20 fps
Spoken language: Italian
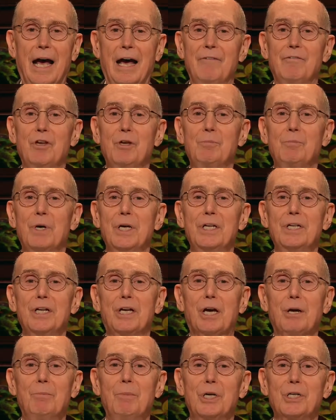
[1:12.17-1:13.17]
Essendo
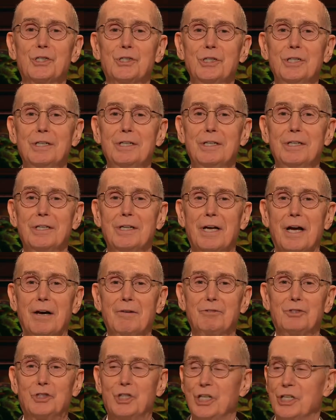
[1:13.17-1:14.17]
stato
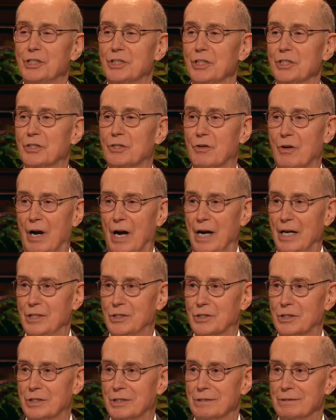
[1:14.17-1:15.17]
incaricato da Gesù
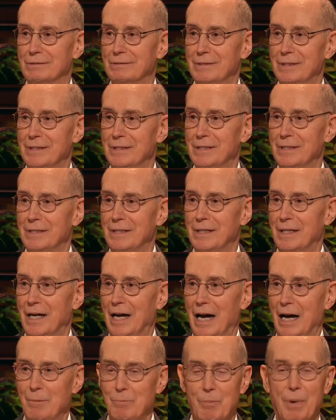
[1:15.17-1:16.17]
Cristo,
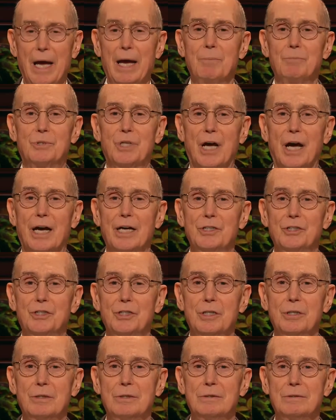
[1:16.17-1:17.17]
io ti
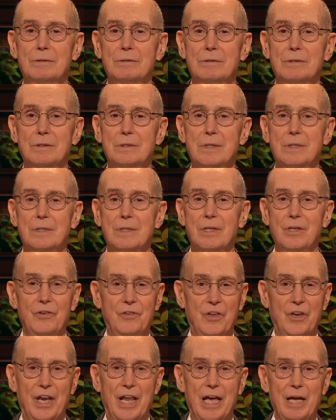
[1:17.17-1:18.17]
battezzo
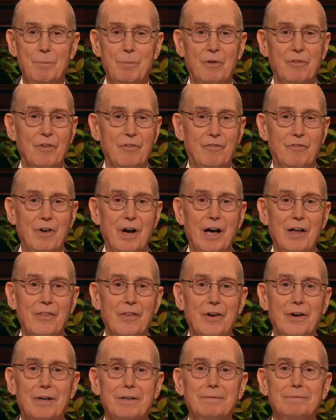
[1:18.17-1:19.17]
nel nome del
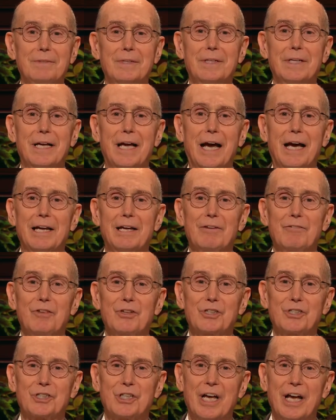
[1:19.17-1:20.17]
Padre
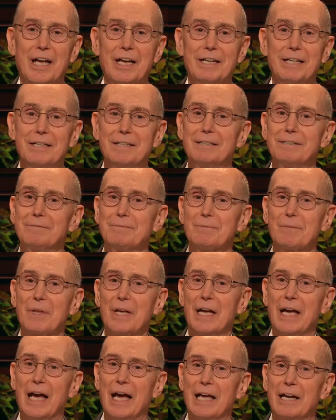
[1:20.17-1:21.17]
e del Figlio
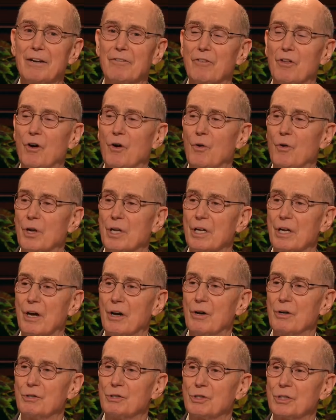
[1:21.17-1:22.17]
e dello
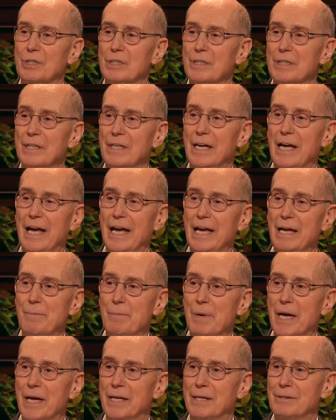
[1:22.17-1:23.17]
Spirito Santo.
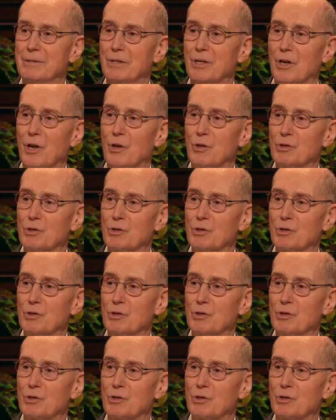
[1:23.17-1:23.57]
Amen.